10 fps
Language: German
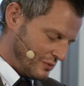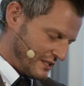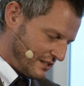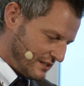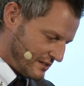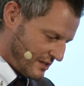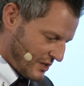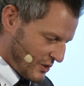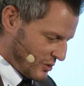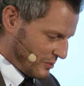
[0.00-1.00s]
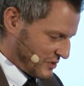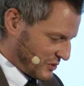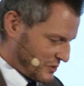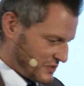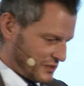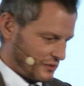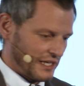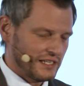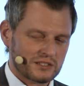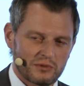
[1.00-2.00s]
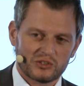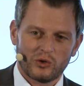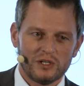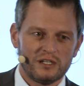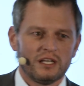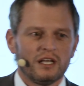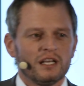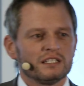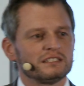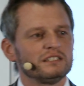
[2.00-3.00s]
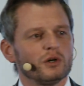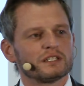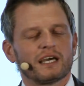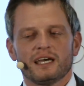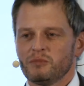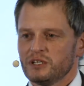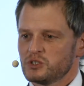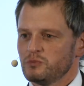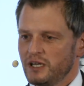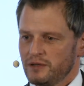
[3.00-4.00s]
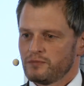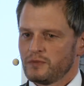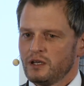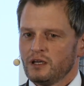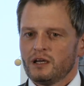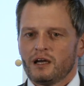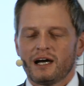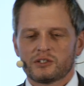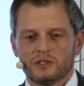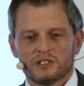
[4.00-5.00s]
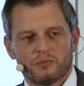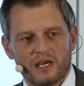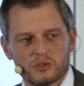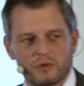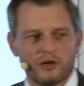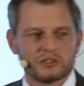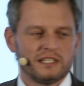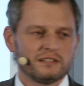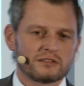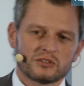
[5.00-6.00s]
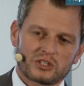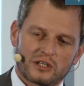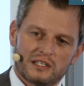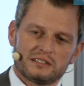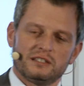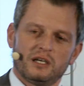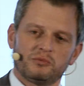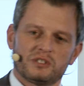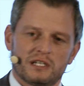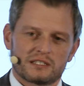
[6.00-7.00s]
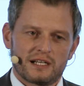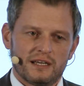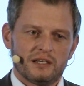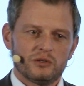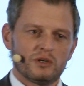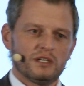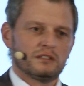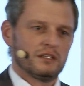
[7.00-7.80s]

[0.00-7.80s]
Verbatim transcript: über die, über die Küste und alles war toll. Sieht heute kein Mensch mehr. Aktuelles Beispiel auch die Lindenstraße. Ich habe das als kleiner Junge